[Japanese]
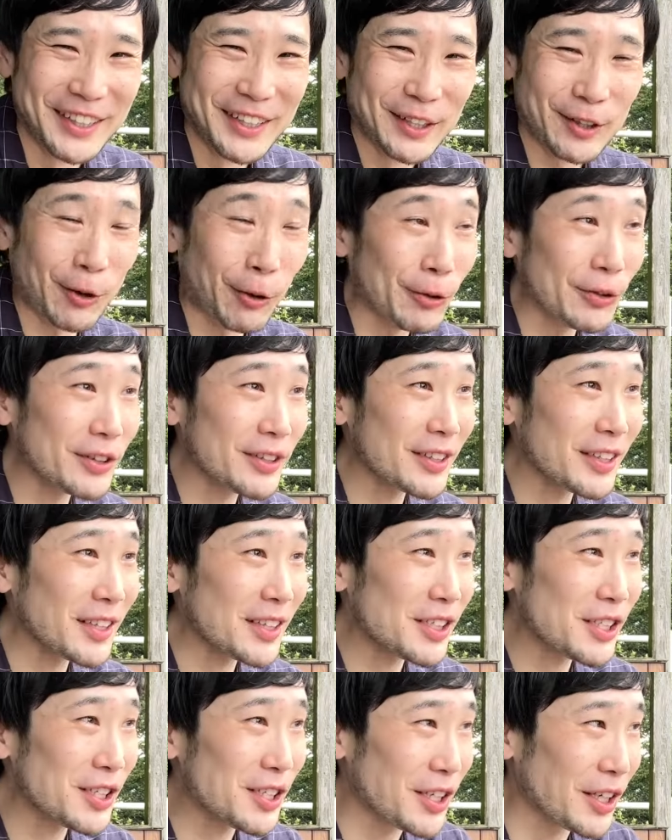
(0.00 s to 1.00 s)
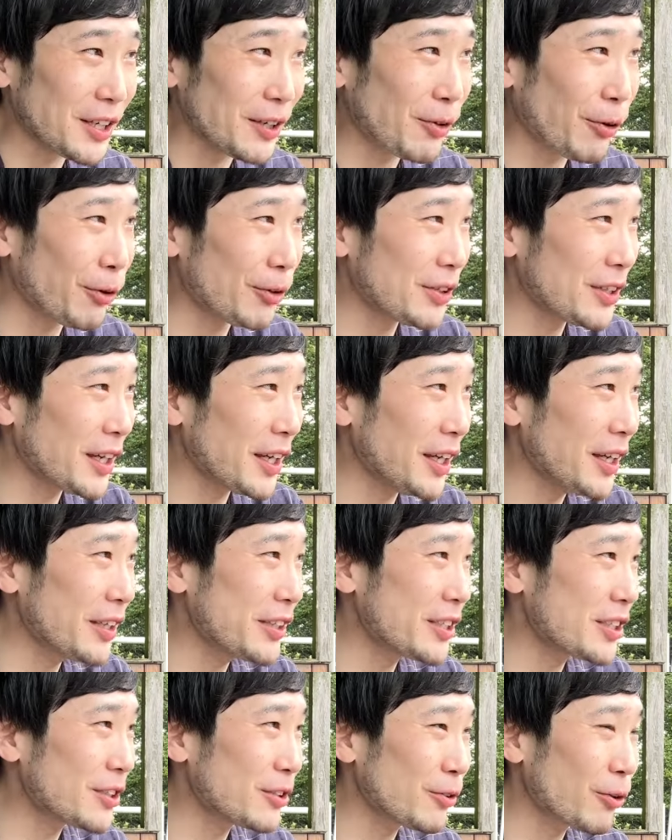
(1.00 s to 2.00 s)
こんな日に、こんな平
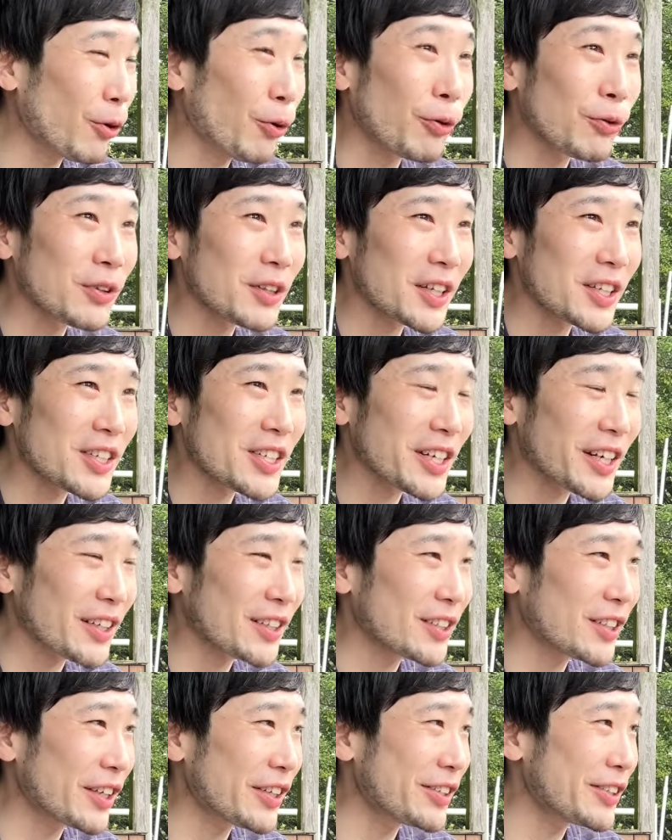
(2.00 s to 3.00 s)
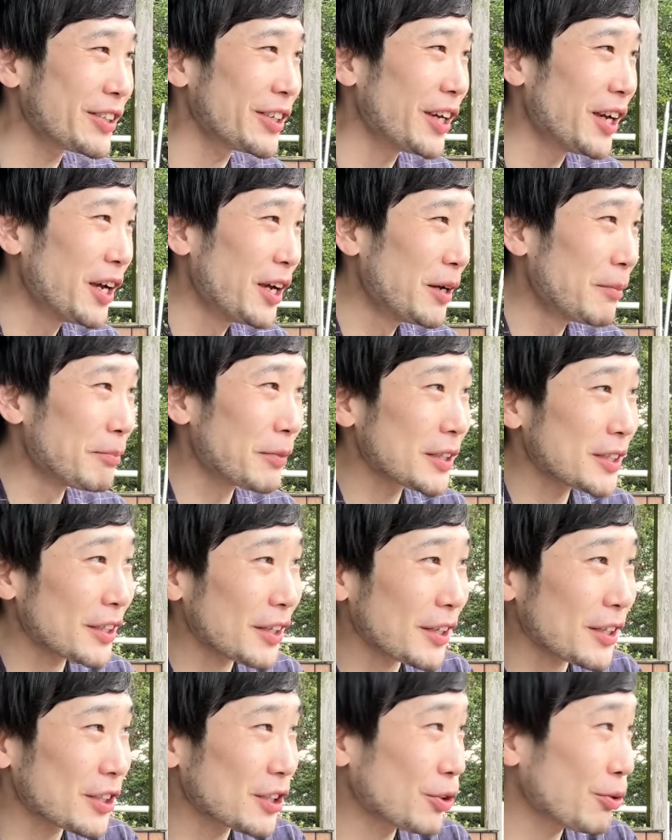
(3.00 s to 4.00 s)
日のこんな時間帯に、まさ
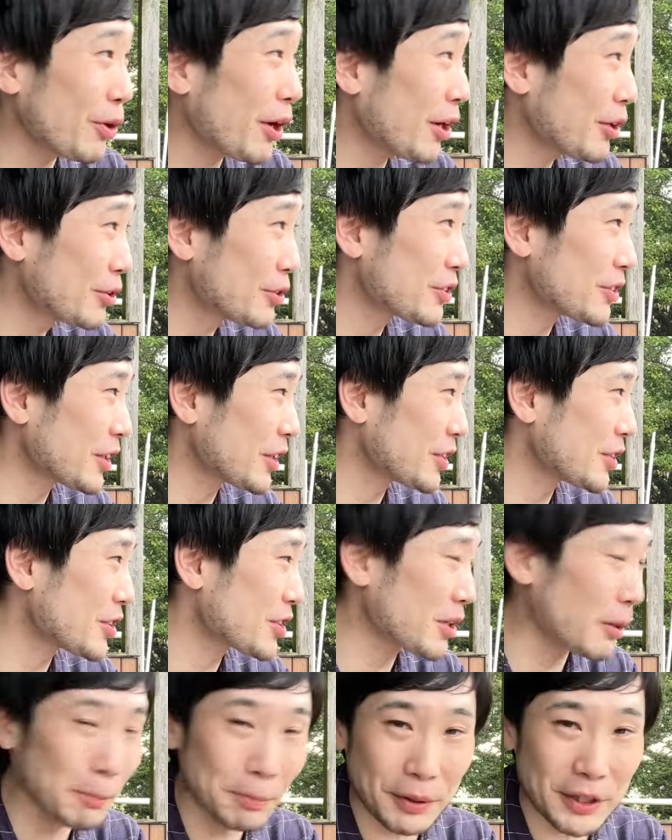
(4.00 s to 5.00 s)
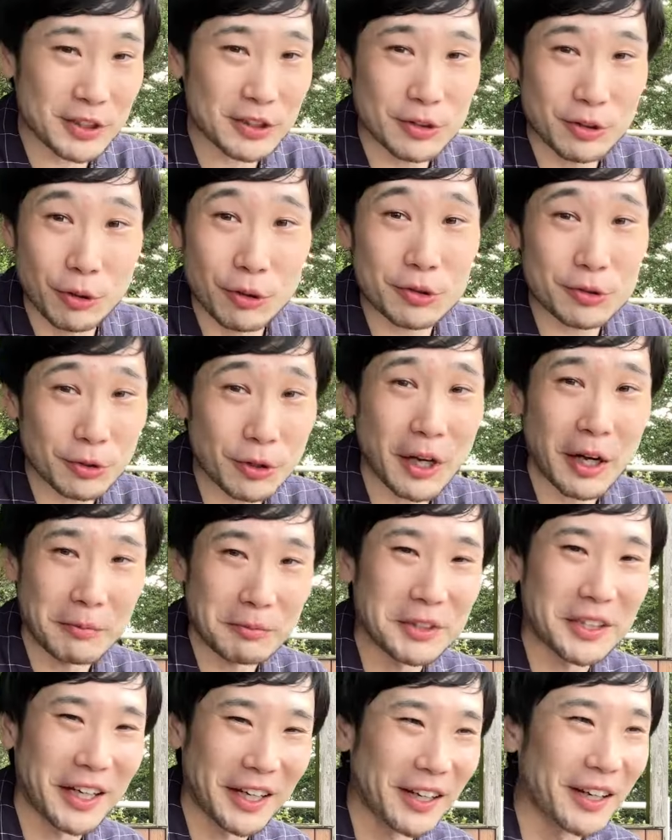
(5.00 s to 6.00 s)
か人が来るなんて、しかもバス乗るのか
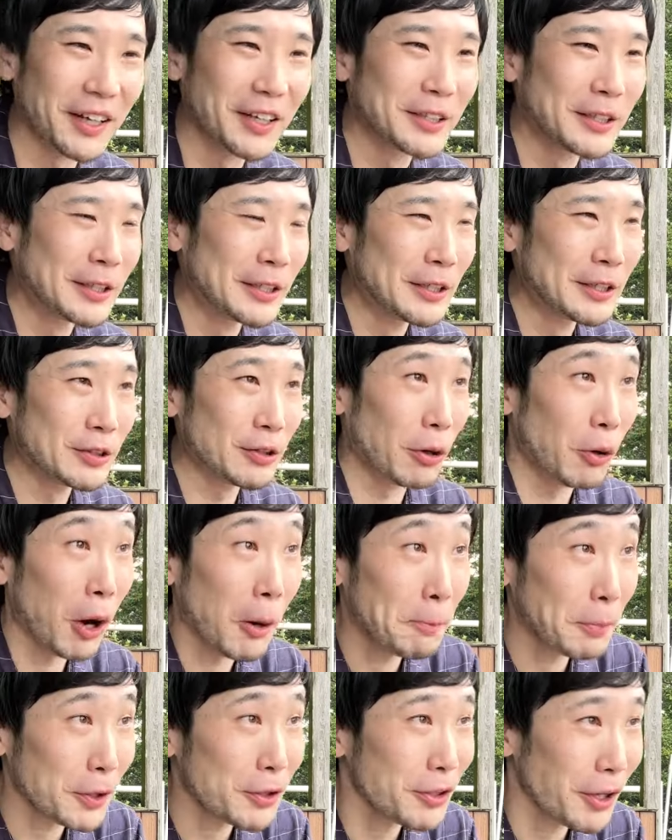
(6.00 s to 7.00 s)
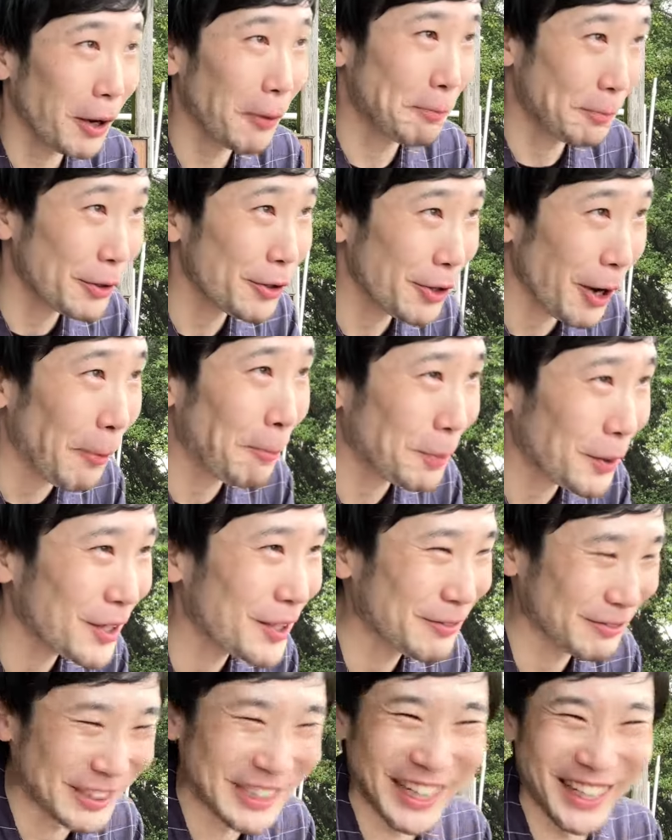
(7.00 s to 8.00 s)
みたいな。だから800円、800円、800
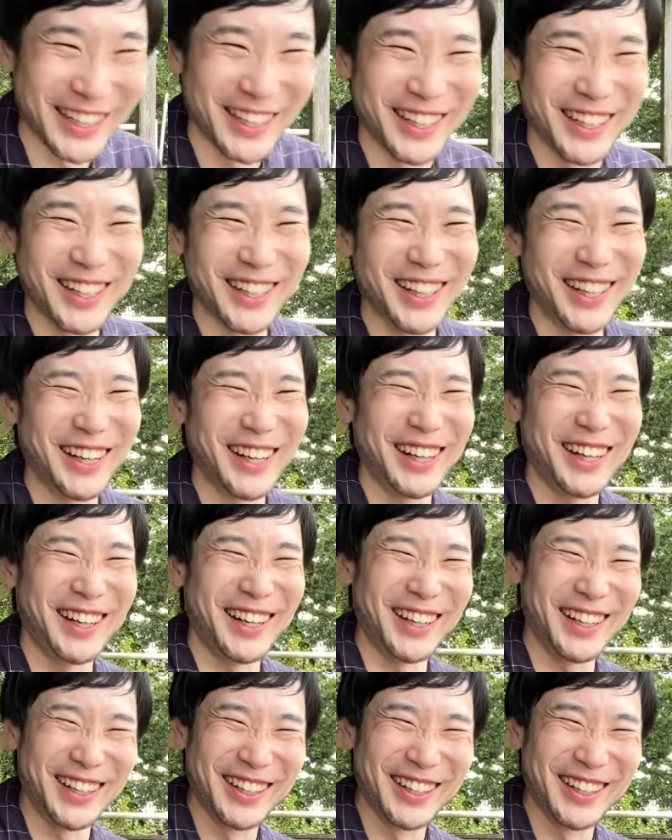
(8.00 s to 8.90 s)
円みたいな